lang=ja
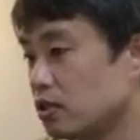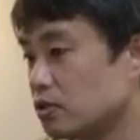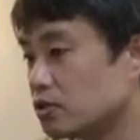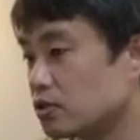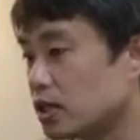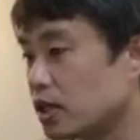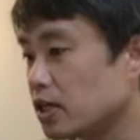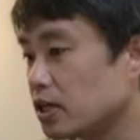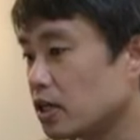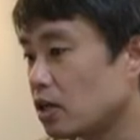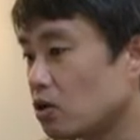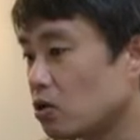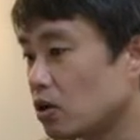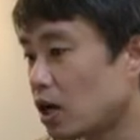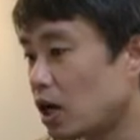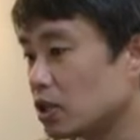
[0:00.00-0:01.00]
不快
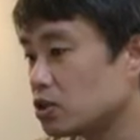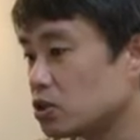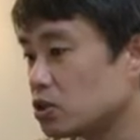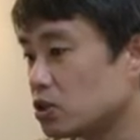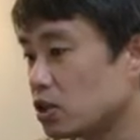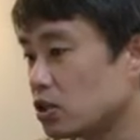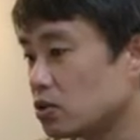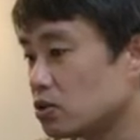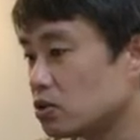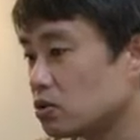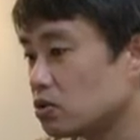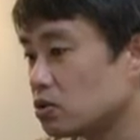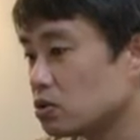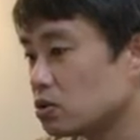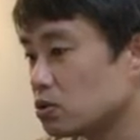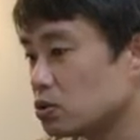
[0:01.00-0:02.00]
感を感じている
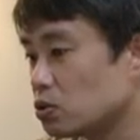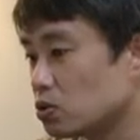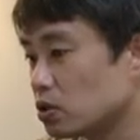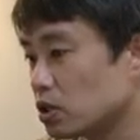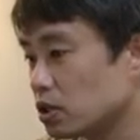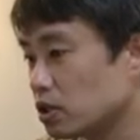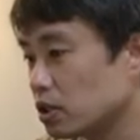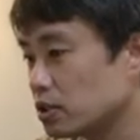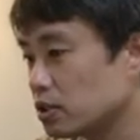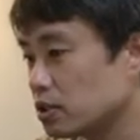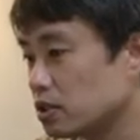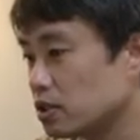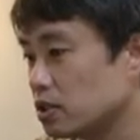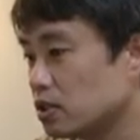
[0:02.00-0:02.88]
という状態です